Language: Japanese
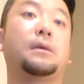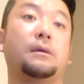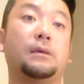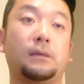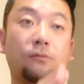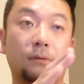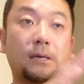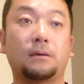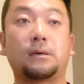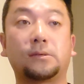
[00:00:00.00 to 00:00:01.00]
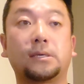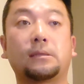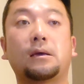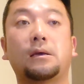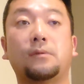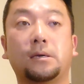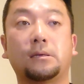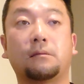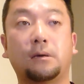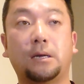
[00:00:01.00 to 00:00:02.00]
ら、行われる可能性が高いわ
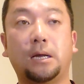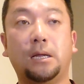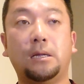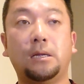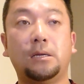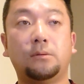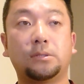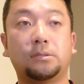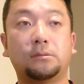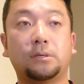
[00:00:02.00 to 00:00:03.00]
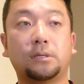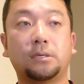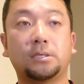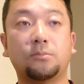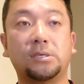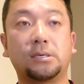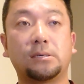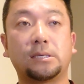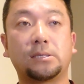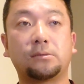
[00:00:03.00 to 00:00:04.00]
けですから、もちろん新しい
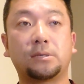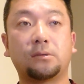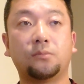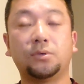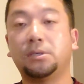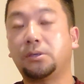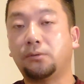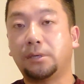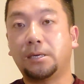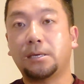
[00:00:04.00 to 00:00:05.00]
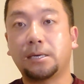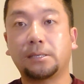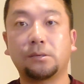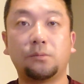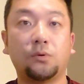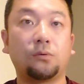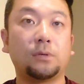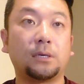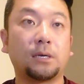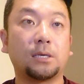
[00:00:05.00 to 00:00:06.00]
ミサイルでそれらの無人機を迎撃するも
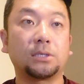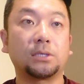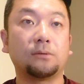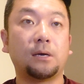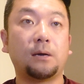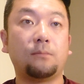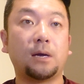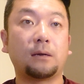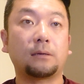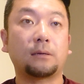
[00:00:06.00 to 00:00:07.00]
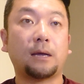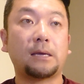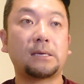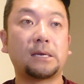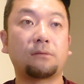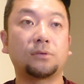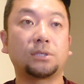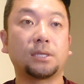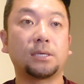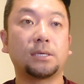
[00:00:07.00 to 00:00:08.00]
のに関しては、開発
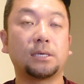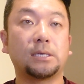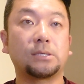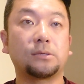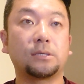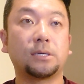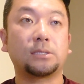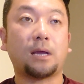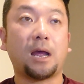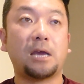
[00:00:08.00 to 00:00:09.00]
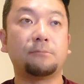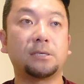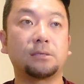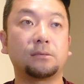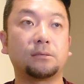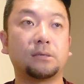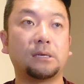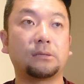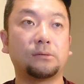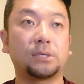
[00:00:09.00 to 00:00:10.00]
してね、それに対して配備するとい
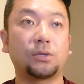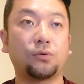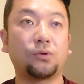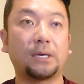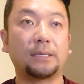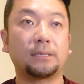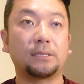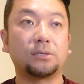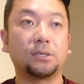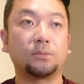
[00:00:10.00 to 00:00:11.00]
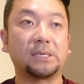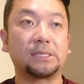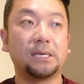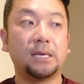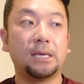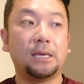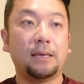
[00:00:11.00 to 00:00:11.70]
うのは当然のことかなって感じはします。